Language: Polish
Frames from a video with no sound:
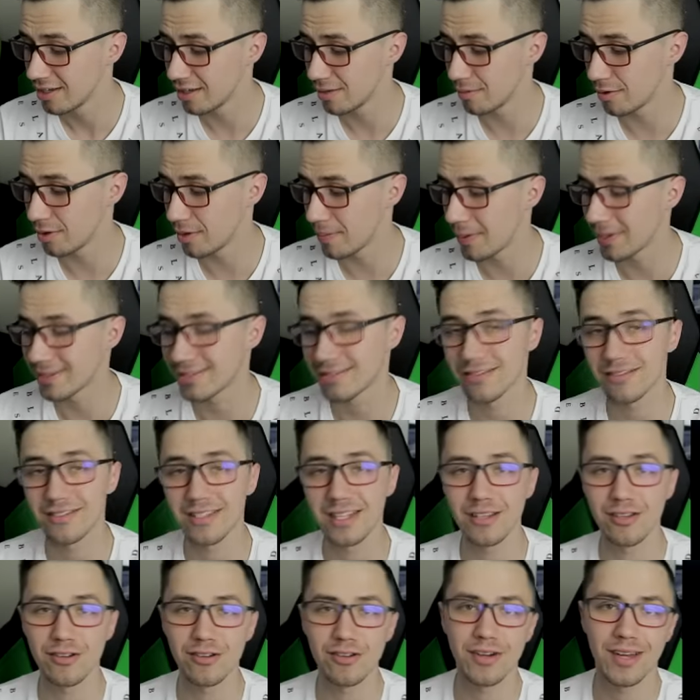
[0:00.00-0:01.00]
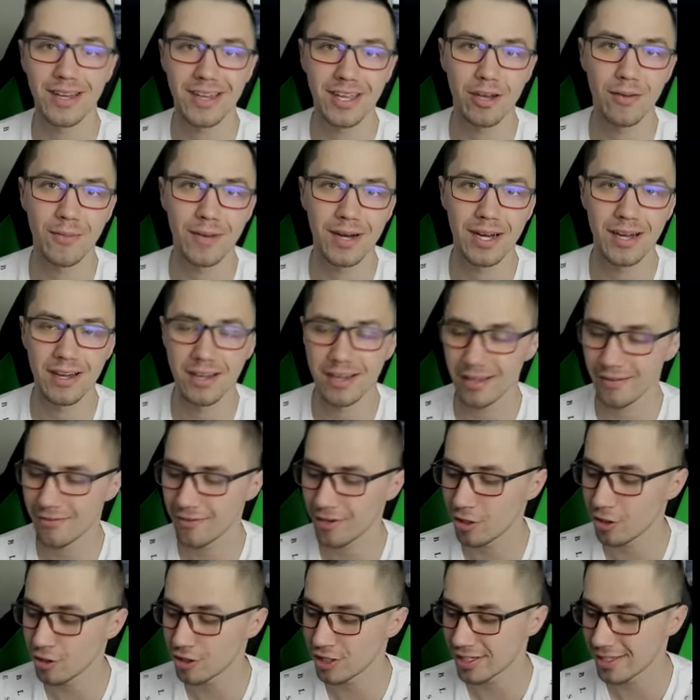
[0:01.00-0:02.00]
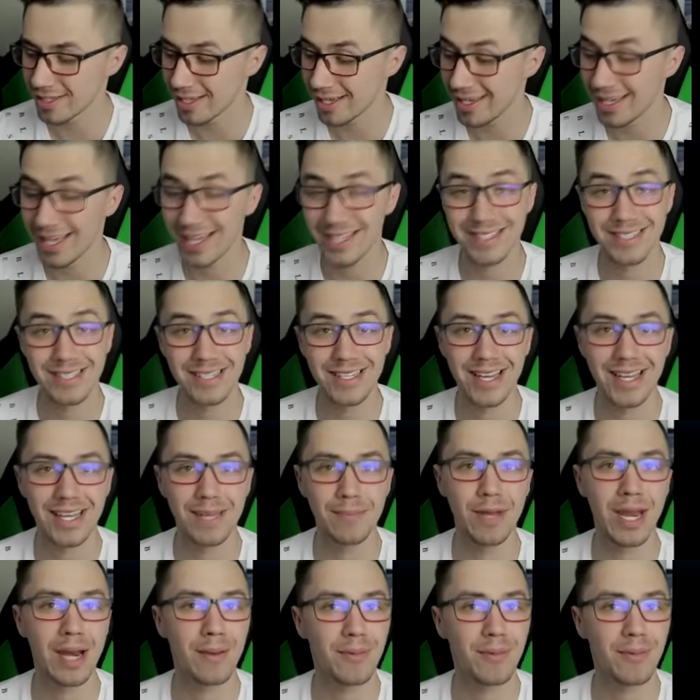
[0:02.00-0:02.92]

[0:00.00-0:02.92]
no bo patrząc na to jakie ma wykończenie i jak, jaki